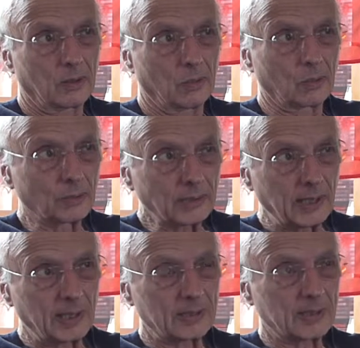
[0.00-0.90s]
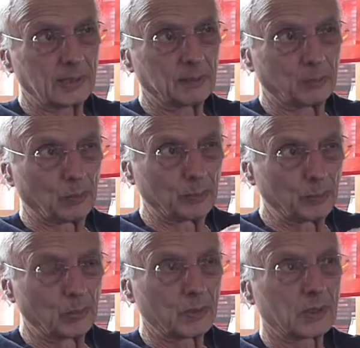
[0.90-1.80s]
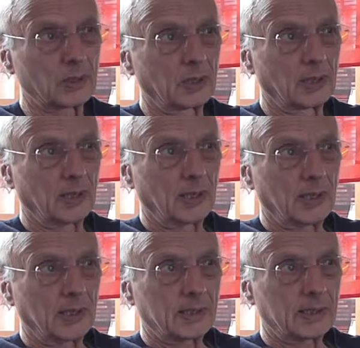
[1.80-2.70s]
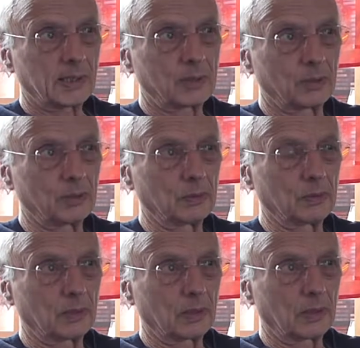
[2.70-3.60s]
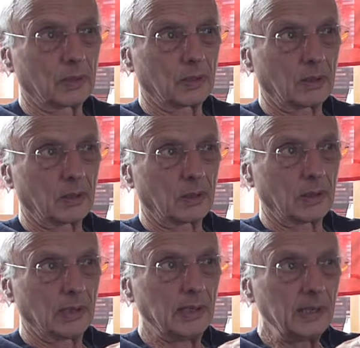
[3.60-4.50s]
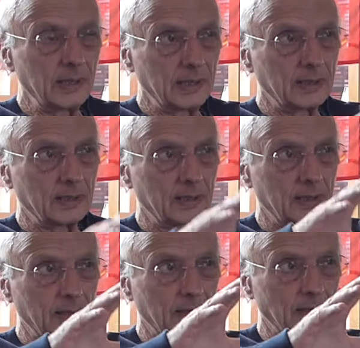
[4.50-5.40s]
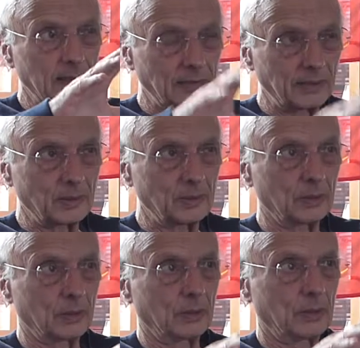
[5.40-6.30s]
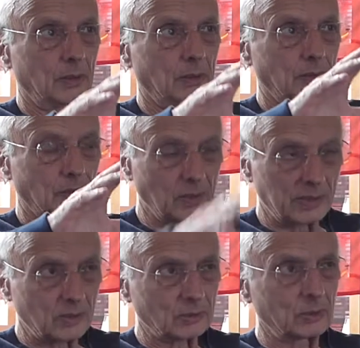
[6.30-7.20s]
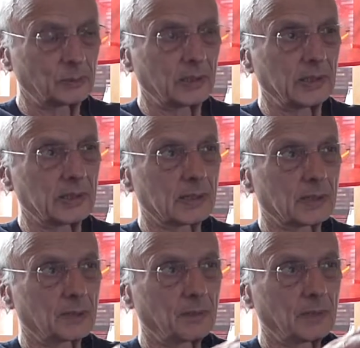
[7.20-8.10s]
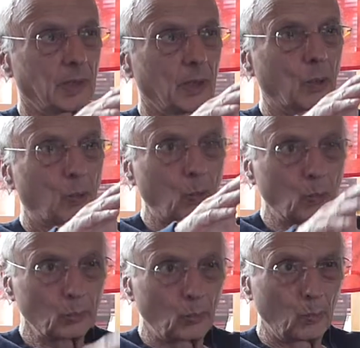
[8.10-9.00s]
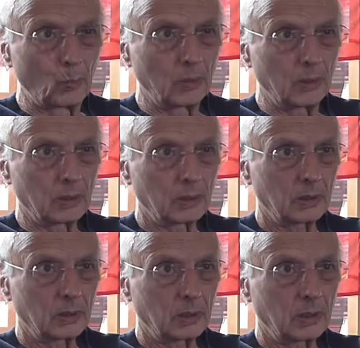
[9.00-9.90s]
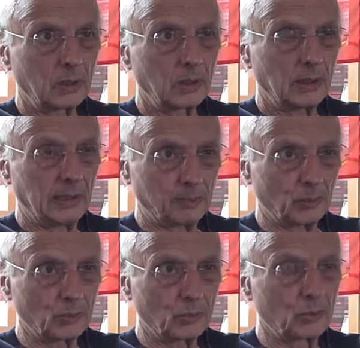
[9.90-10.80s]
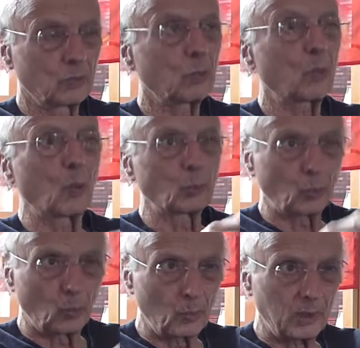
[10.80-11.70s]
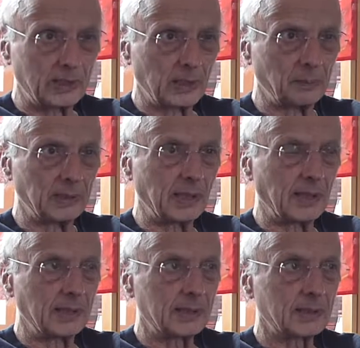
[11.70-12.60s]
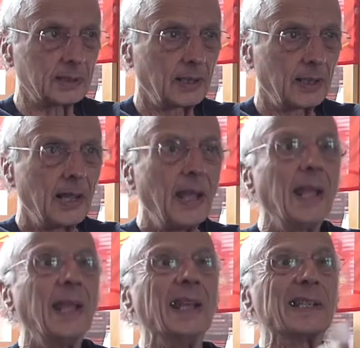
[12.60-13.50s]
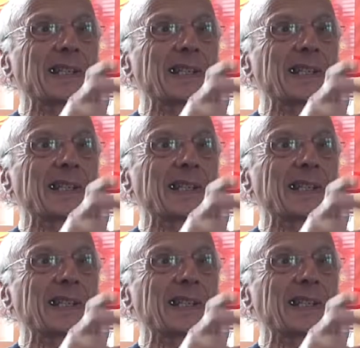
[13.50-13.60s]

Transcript: au contraire, ce qu'il propose, c'est que les travailleurs dans les entreprises contrôlent la production, contrôlent les capitalistes et